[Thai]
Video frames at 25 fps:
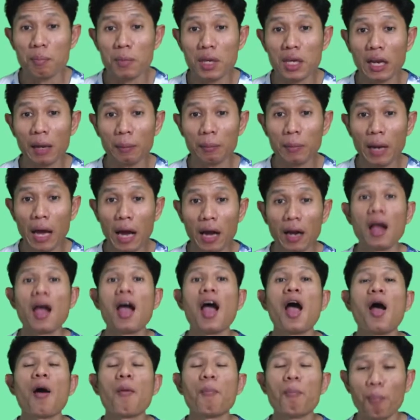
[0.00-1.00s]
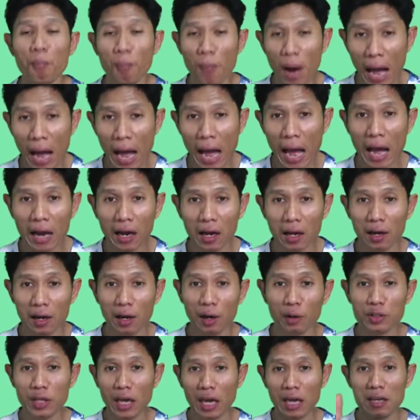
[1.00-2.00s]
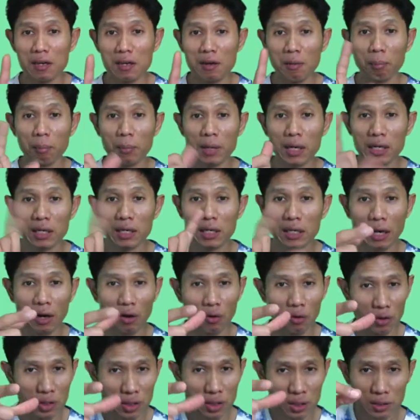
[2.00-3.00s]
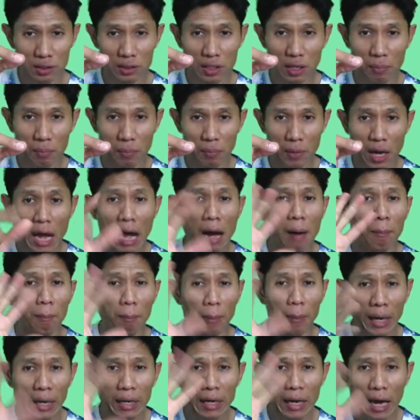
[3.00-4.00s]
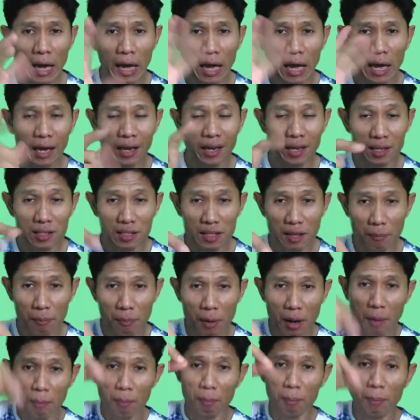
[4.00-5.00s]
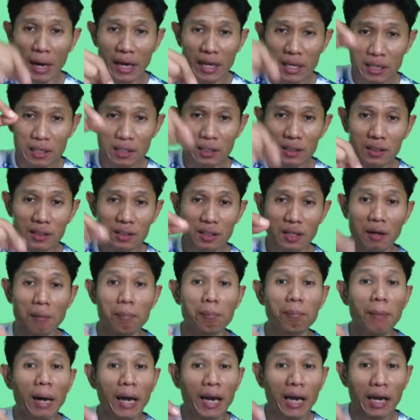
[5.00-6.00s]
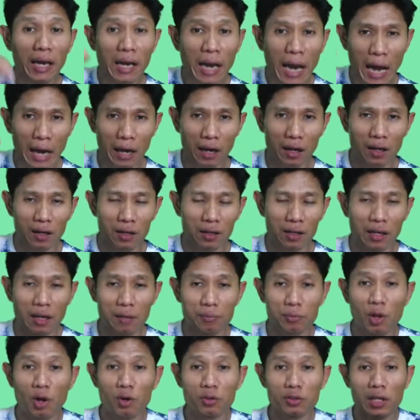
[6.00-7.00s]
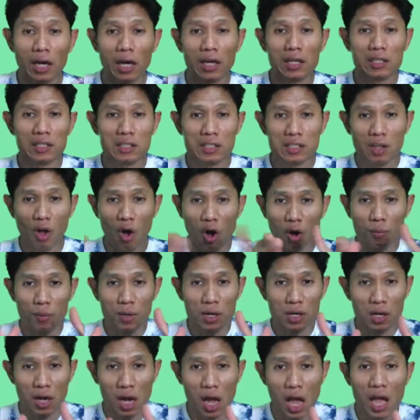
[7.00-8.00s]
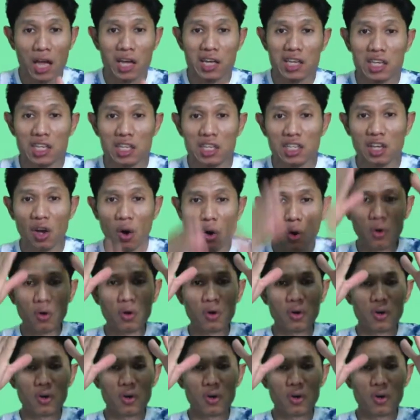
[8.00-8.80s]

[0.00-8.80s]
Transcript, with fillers: มีน้ำหนักมาก เราใช้มือเดียว หยิบไม่ได้หยิบไม่ขึ้นมันหนักนะครับต้องใช้ 2 มือยก